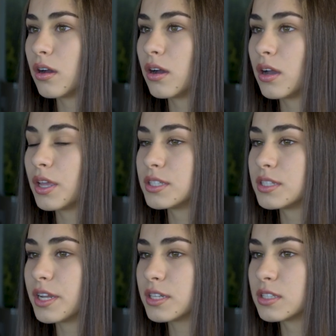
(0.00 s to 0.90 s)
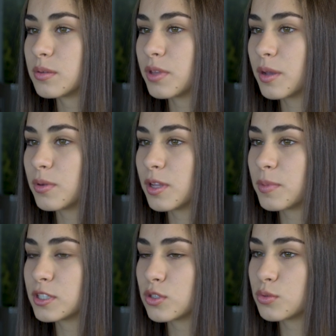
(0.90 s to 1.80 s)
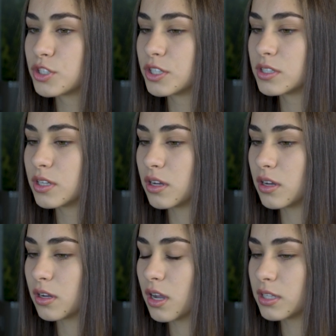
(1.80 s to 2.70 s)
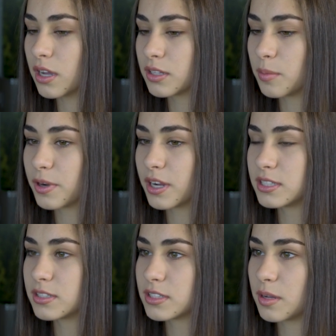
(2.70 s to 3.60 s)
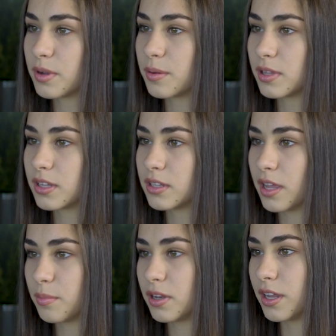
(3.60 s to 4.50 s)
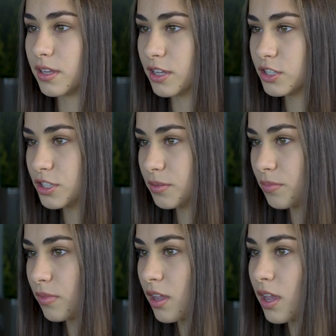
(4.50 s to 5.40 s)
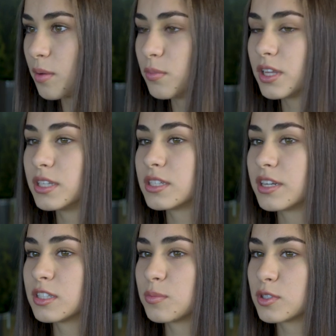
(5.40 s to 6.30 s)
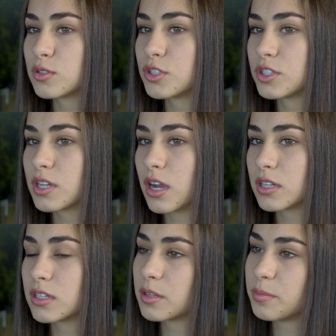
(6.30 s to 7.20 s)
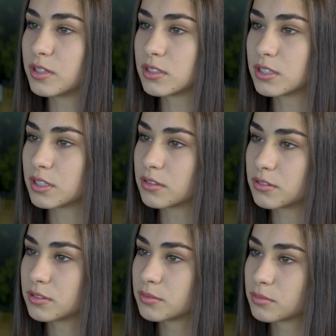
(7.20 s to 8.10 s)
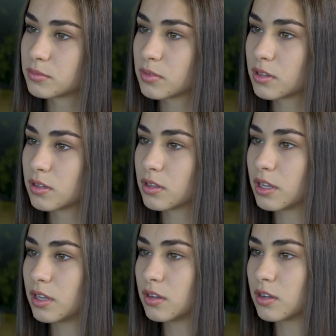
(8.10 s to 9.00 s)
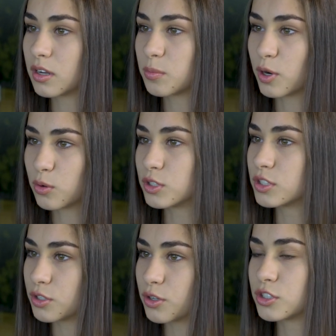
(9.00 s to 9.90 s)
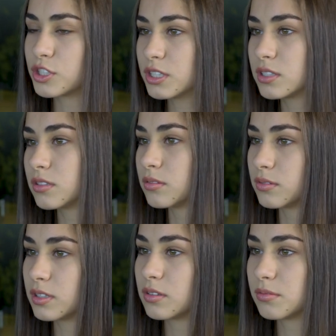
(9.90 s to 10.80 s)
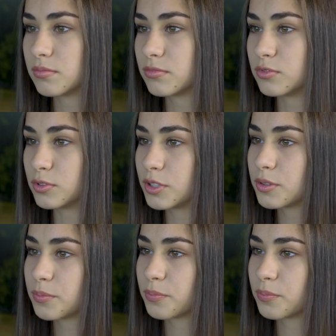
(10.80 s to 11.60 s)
А, интересно мне было послушать, э, когда к нам приходила самая молодая миллионерша. Было интересно послушать, как она добилась этого и как проходит ее жизнь. Вот.